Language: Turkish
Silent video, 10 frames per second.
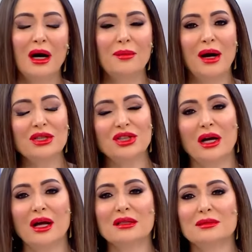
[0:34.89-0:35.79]
Ama Ayşe
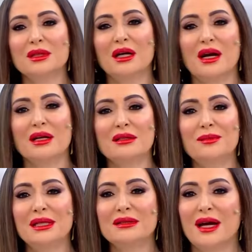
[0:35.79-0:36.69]
hayatımı
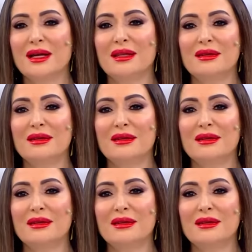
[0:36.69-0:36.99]
kararttı. Beni terk